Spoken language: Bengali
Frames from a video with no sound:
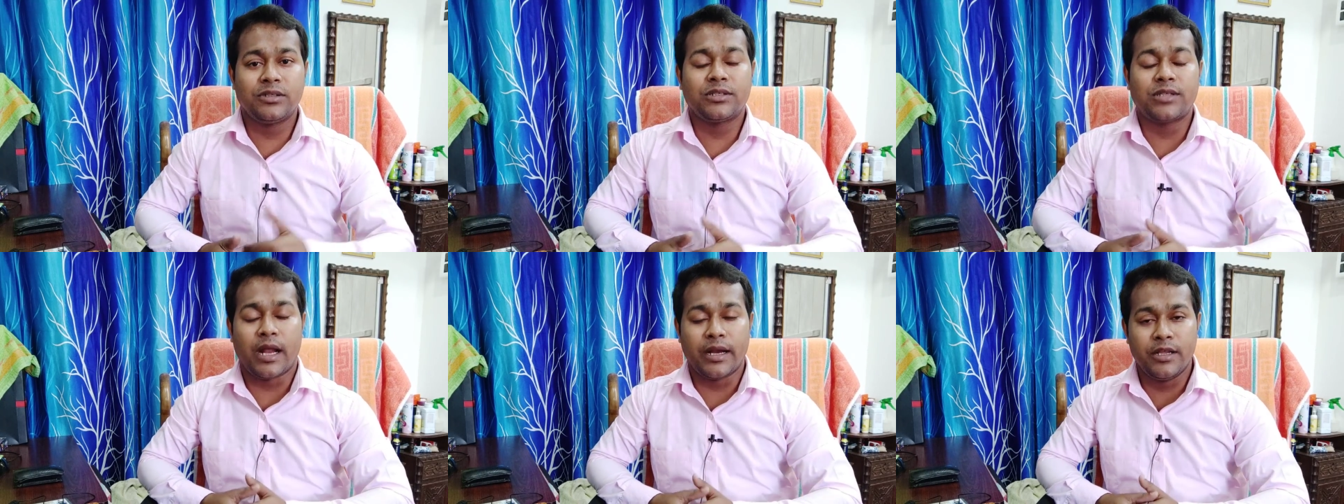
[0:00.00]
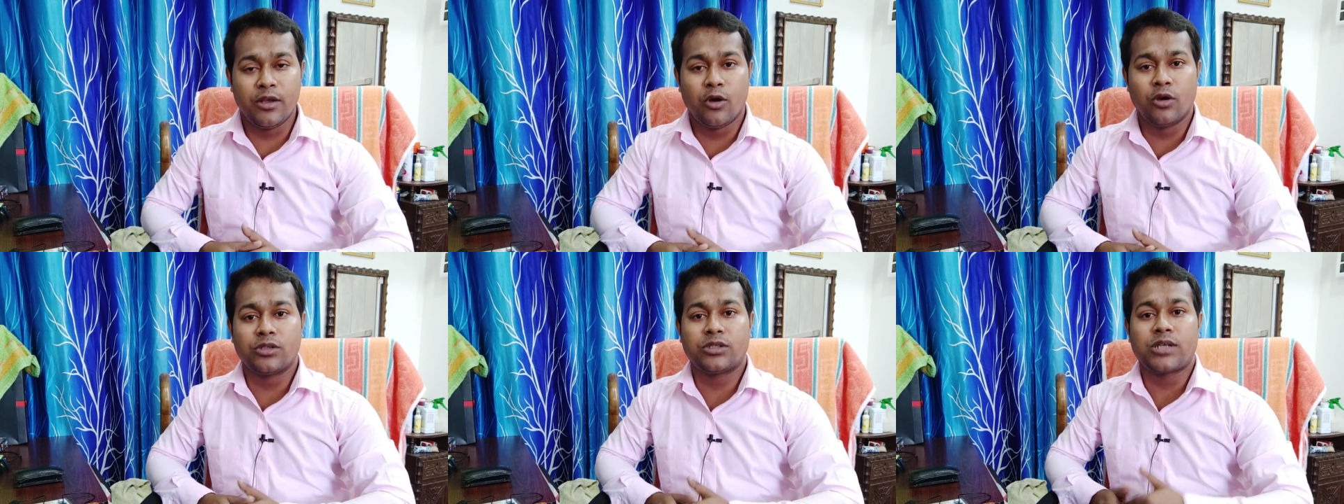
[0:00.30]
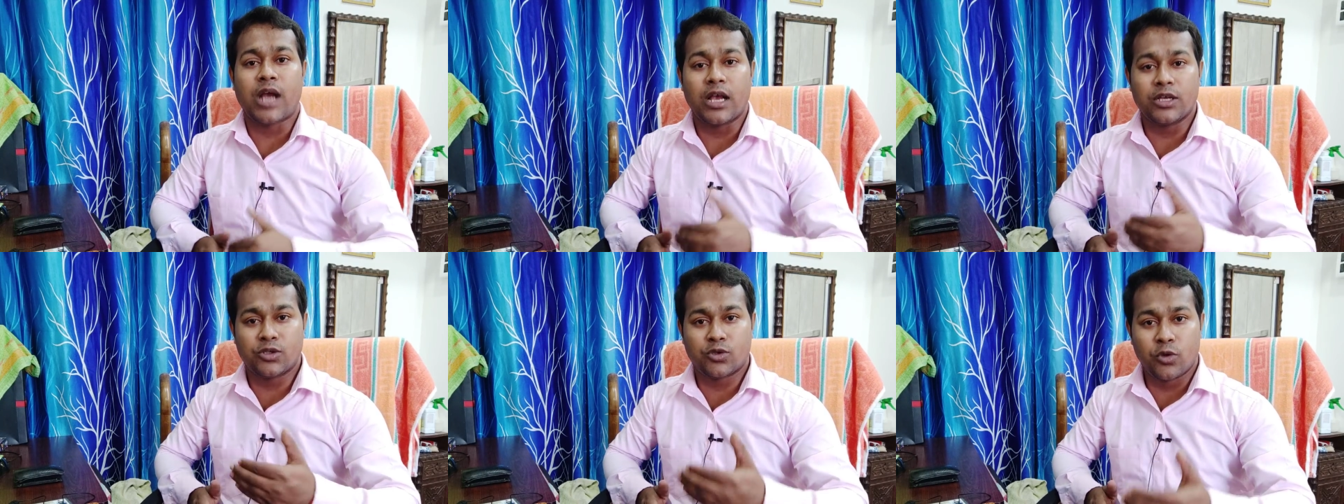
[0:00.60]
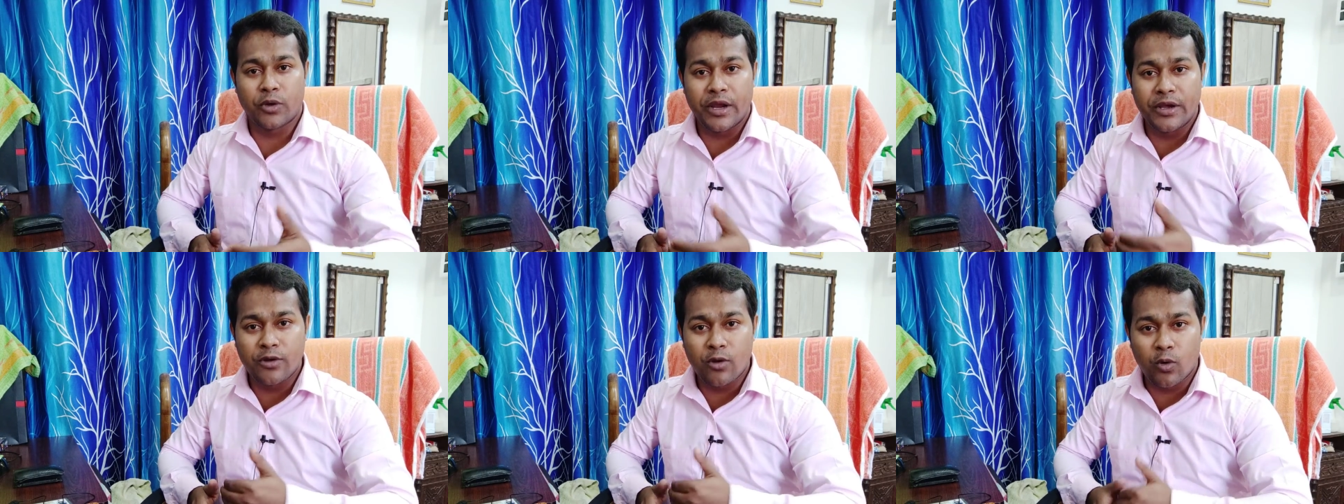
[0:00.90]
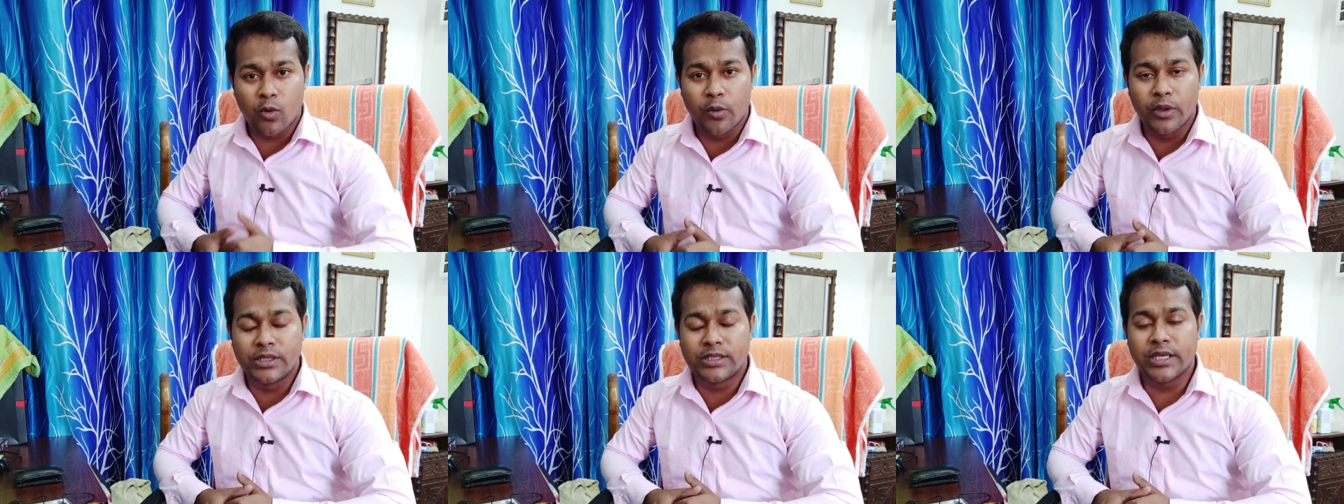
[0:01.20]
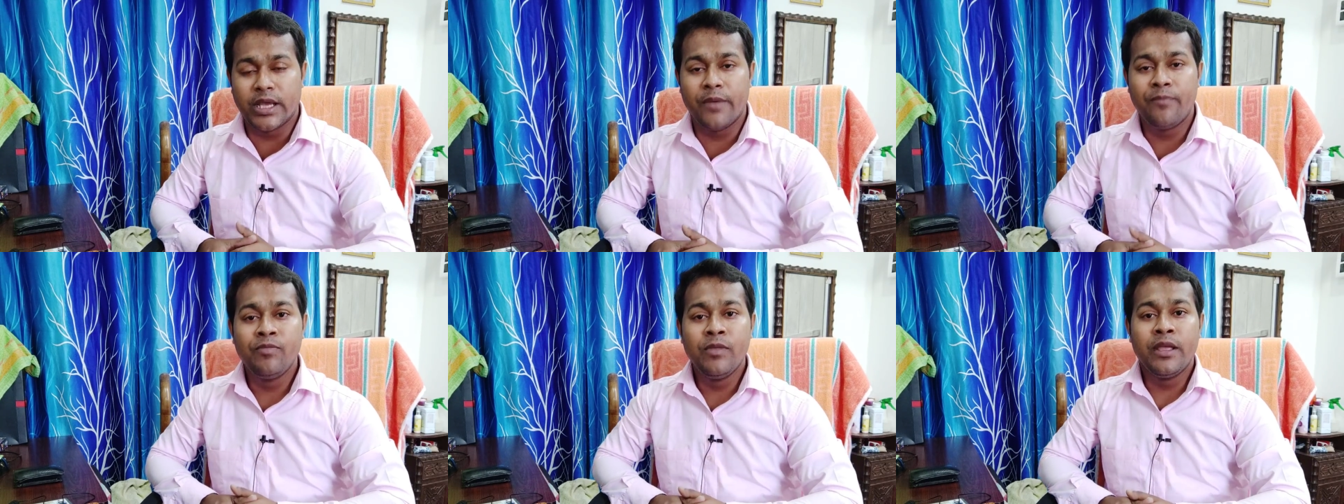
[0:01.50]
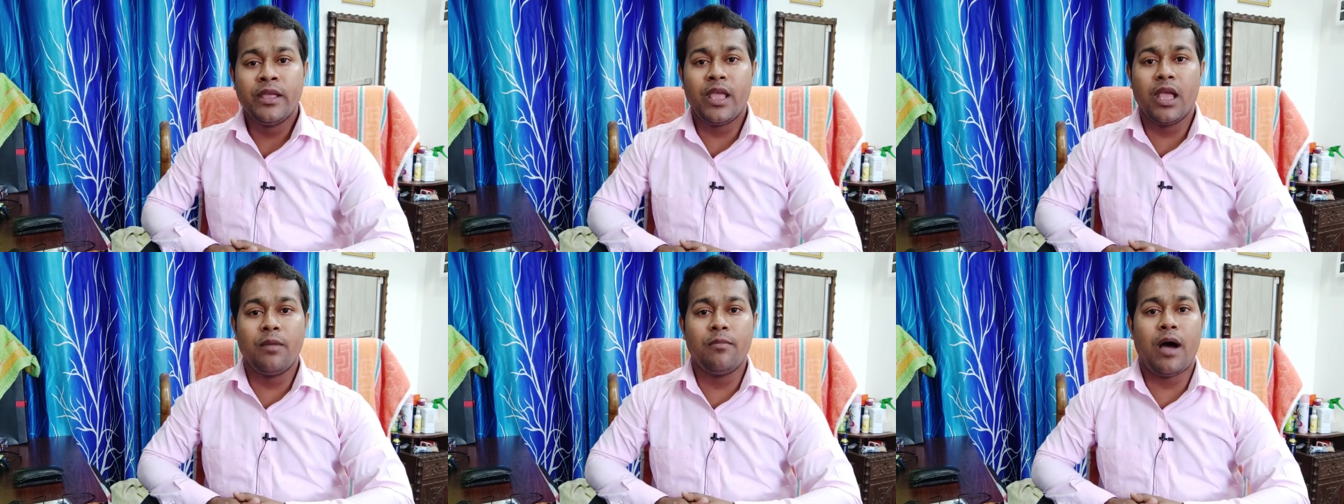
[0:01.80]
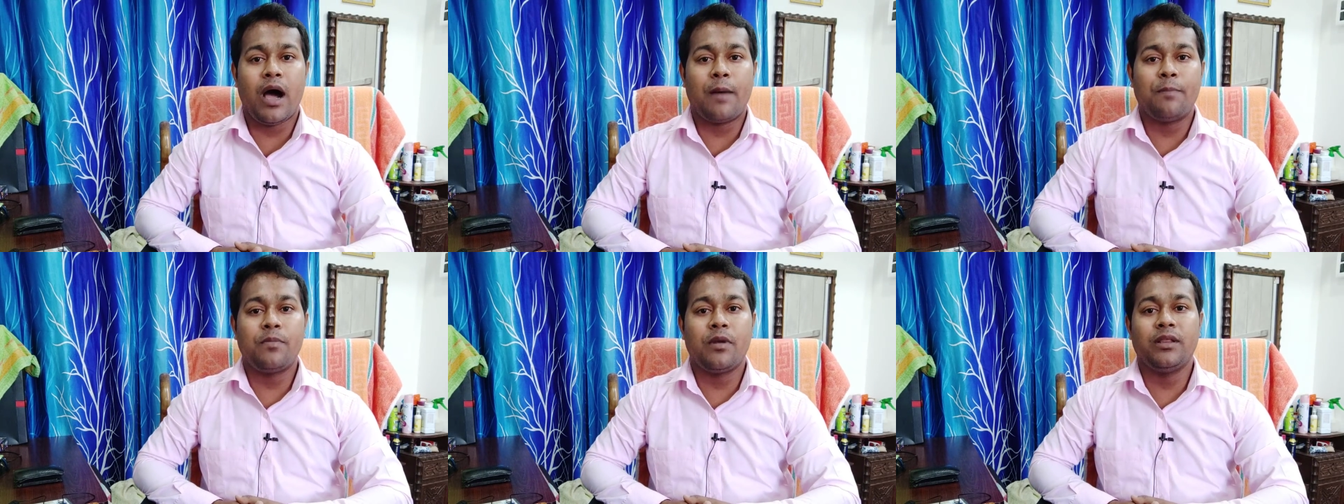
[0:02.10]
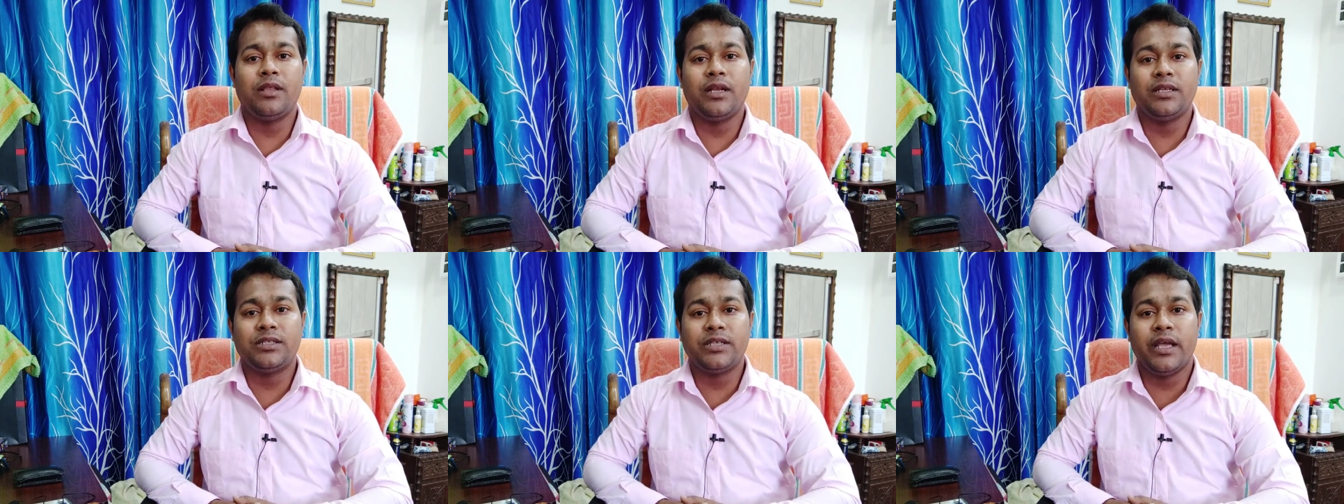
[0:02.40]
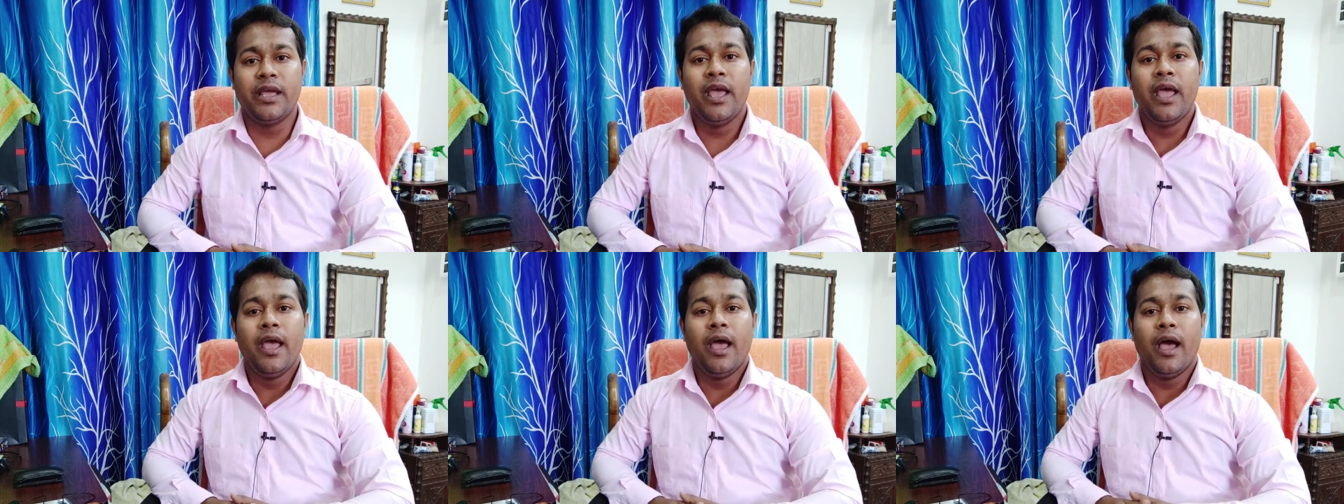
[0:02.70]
স্থানীয় স্বাস্থ্য কেন্দ্র রয়েছে কিংবা আপনাদের যে